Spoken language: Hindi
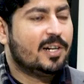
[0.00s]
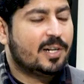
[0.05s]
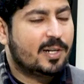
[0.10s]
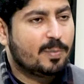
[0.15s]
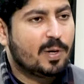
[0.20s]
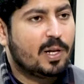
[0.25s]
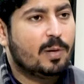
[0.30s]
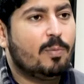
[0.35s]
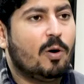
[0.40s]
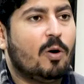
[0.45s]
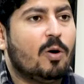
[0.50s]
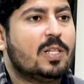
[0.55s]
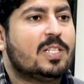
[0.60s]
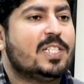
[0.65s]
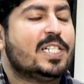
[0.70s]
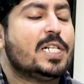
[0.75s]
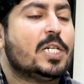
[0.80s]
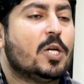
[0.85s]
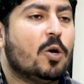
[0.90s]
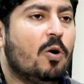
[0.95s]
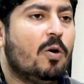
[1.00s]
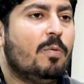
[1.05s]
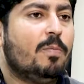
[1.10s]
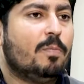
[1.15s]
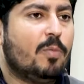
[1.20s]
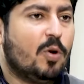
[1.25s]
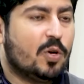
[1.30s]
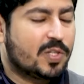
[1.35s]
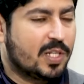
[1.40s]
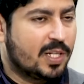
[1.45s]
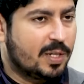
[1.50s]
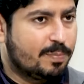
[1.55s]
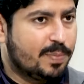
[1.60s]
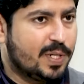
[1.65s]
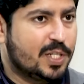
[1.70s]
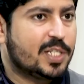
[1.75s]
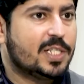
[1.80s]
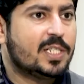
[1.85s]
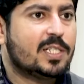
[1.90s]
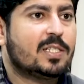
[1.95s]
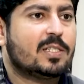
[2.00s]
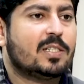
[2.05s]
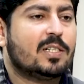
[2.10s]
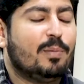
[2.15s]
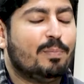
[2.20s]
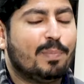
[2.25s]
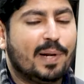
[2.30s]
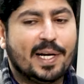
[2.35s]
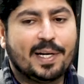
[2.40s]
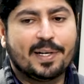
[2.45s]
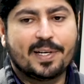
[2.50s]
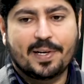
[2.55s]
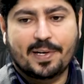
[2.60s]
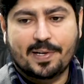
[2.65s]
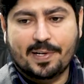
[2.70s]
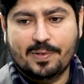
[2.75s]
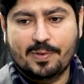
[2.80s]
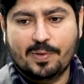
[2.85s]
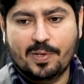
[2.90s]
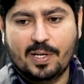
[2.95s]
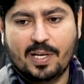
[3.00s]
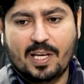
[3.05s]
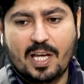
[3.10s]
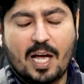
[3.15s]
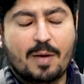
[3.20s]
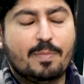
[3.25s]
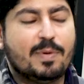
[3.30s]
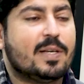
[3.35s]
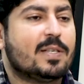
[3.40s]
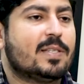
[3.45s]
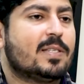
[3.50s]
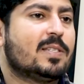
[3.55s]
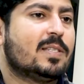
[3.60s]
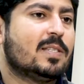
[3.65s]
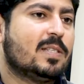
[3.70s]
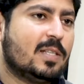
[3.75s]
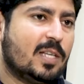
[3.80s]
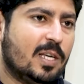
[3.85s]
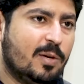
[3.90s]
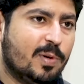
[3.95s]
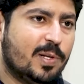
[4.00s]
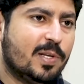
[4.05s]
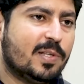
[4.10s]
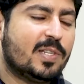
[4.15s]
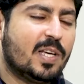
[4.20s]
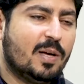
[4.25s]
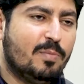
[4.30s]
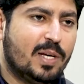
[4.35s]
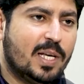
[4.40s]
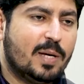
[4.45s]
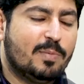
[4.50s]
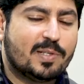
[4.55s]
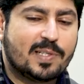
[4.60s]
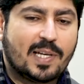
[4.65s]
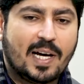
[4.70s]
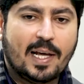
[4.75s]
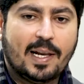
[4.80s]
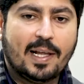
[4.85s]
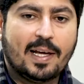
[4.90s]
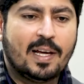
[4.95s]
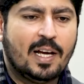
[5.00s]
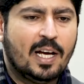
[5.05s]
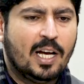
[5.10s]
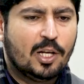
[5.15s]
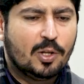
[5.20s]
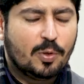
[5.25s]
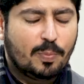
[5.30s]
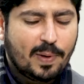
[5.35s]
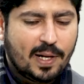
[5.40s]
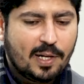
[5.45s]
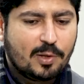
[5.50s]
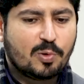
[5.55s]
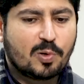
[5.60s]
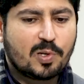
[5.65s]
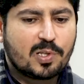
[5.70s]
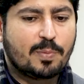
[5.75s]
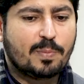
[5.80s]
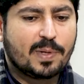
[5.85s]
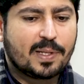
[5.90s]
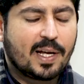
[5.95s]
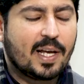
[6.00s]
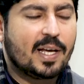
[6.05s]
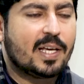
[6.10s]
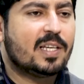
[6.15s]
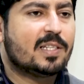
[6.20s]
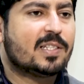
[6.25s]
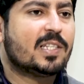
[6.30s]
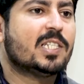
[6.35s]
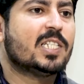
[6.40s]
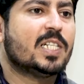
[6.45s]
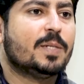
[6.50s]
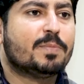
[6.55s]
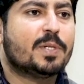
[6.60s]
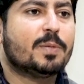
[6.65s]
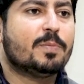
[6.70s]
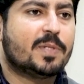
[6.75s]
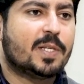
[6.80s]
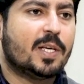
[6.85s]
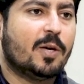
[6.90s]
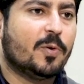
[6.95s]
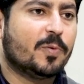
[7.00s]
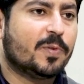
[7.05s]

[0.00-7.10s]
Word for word: ट्रीटेबल बॉल सिंड्रोम बहुत सारे पेशेंट्स कंप्लेन कर रहे होते हैं कि आईबीएस की वजह से हमें ये मसाइल हैं तो पहले थोड़ा सा बताएं कि इसके सिम्टम्स क्या